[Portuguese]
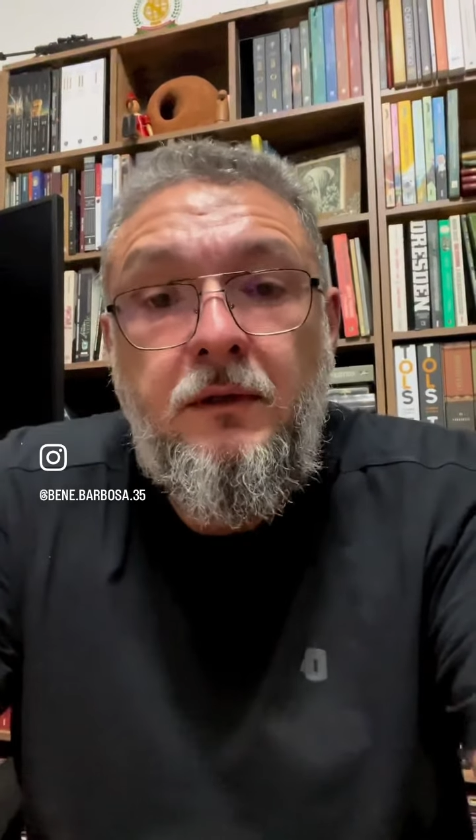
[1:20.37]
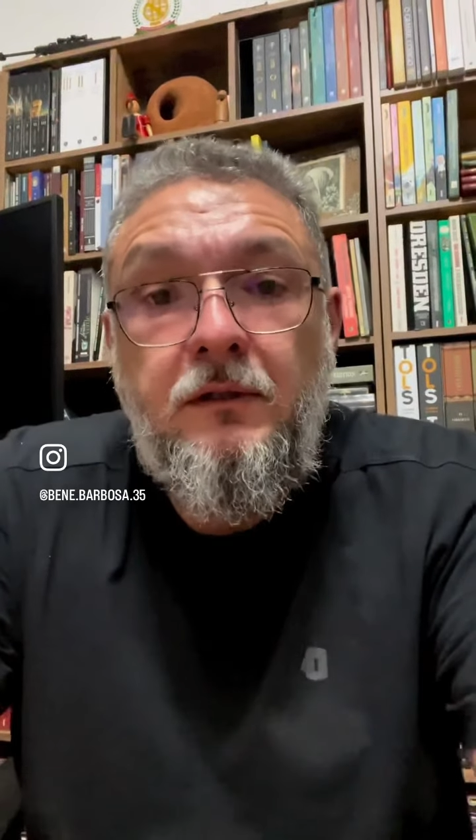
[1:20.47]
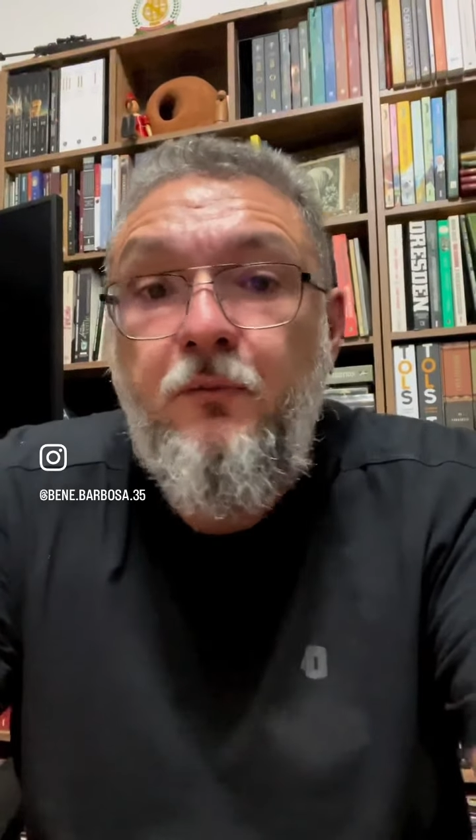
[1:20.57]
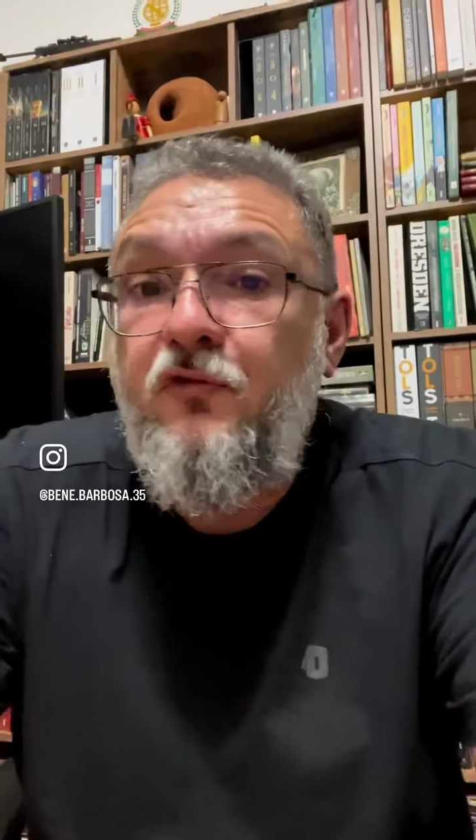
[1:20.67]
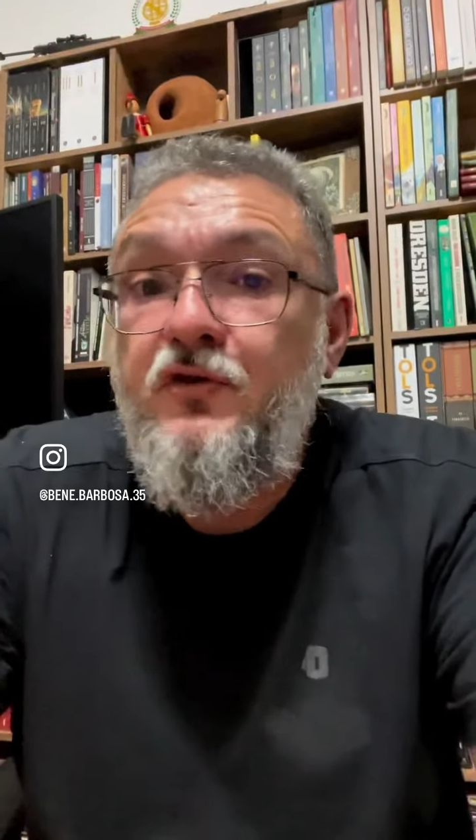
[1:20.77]
Eu
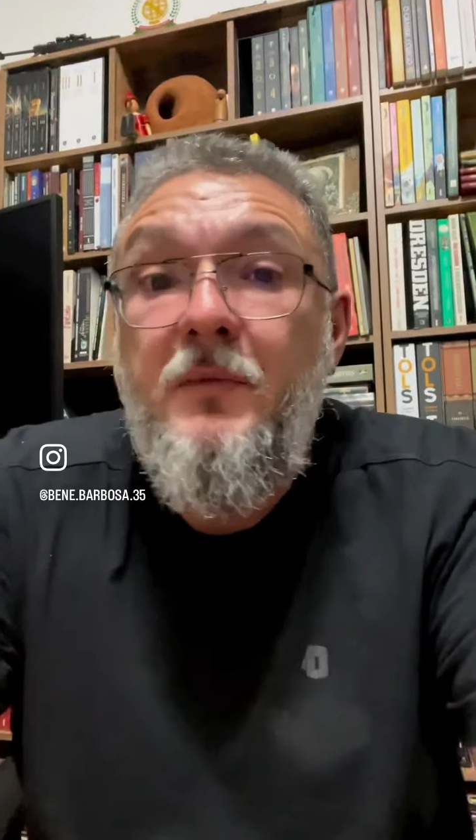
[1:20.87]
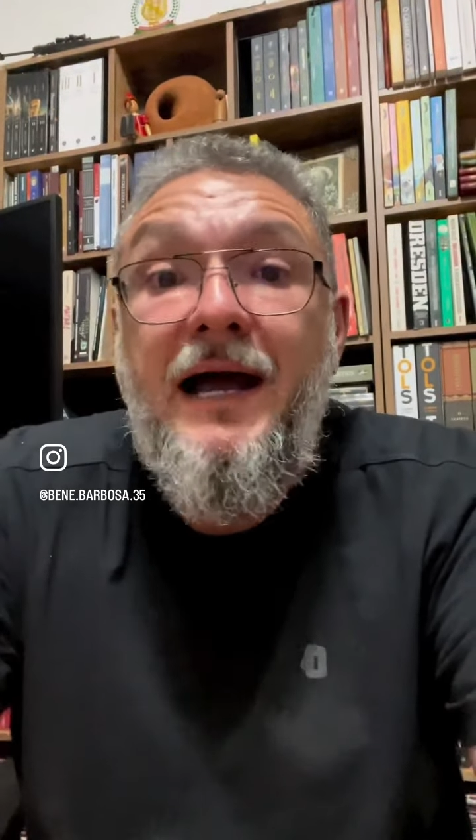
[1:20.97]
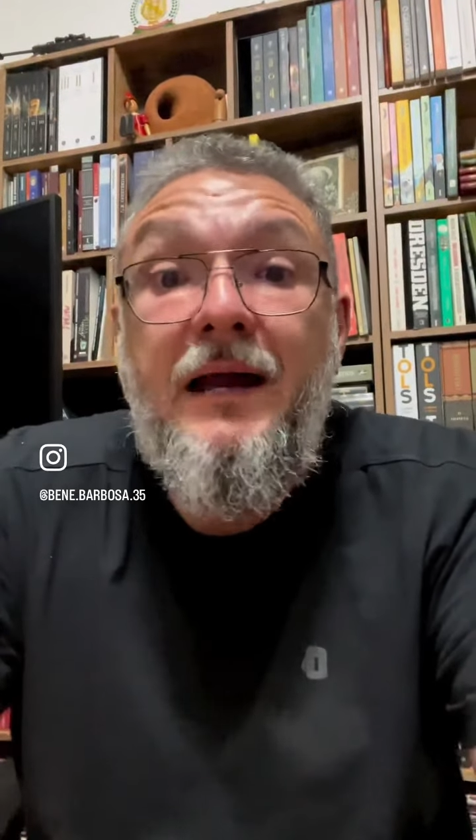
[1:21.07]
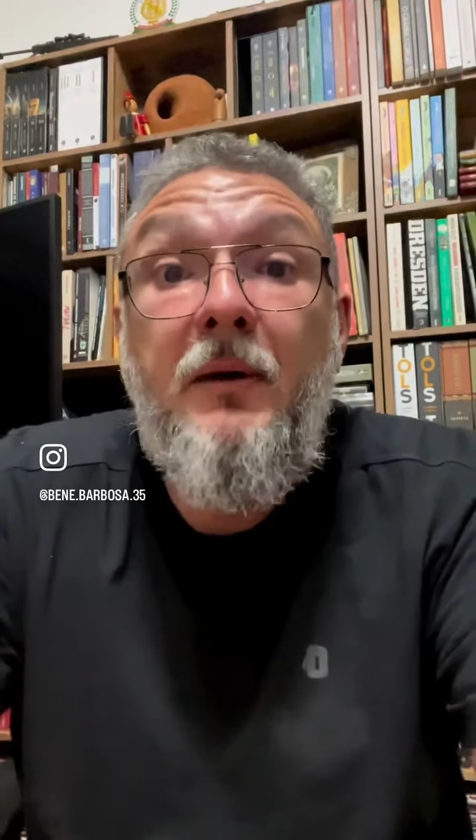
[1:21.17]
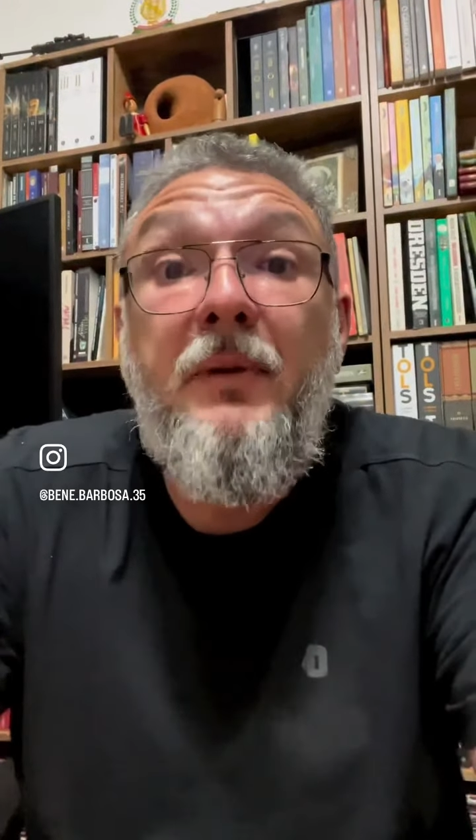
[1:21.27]
não preciso de uma
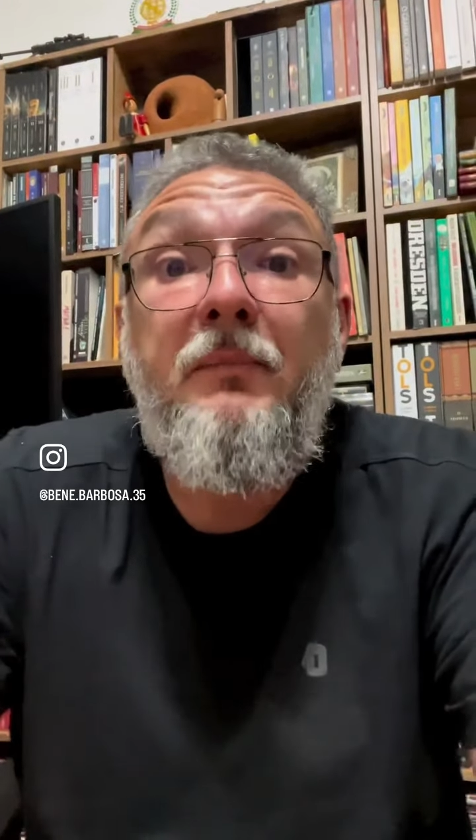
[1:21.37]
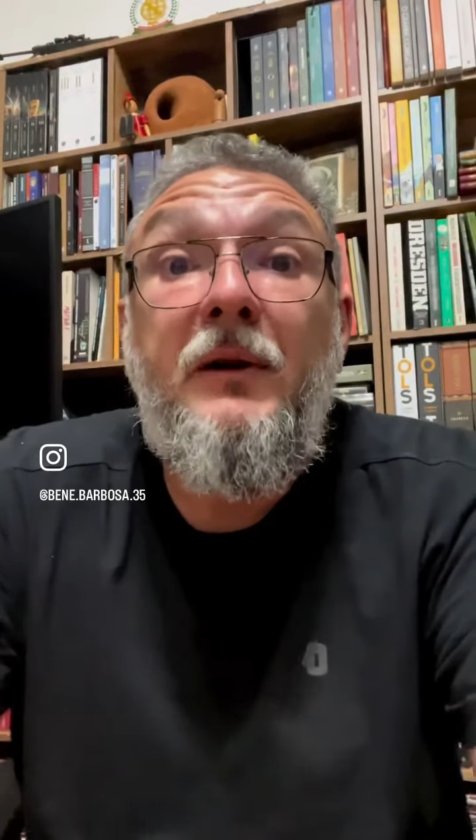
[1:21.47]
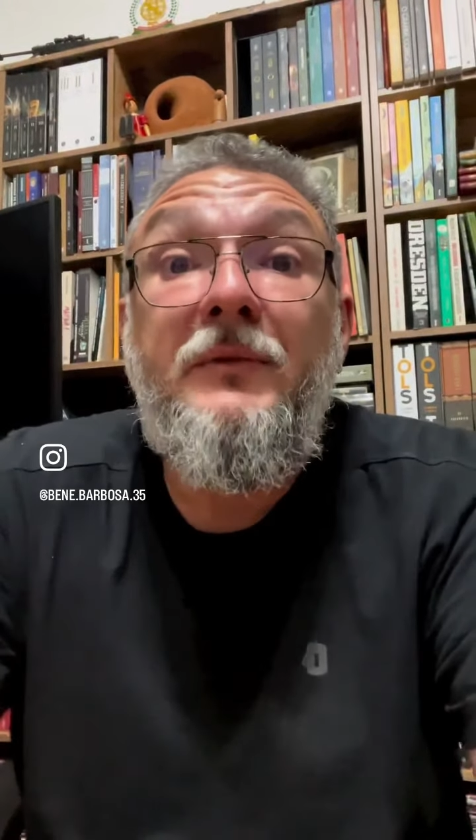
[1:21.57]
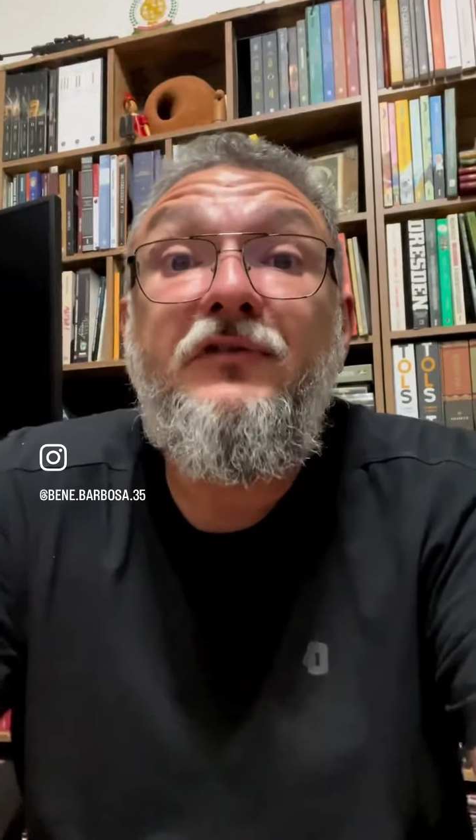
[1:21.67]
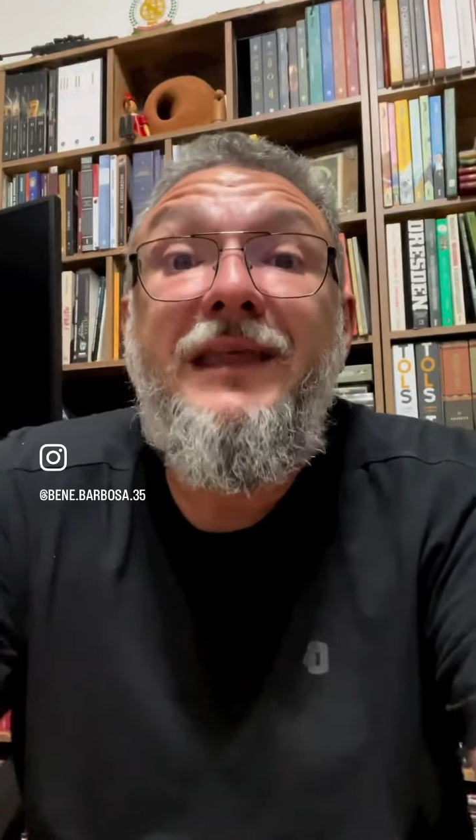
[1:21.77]
arma para pelo menos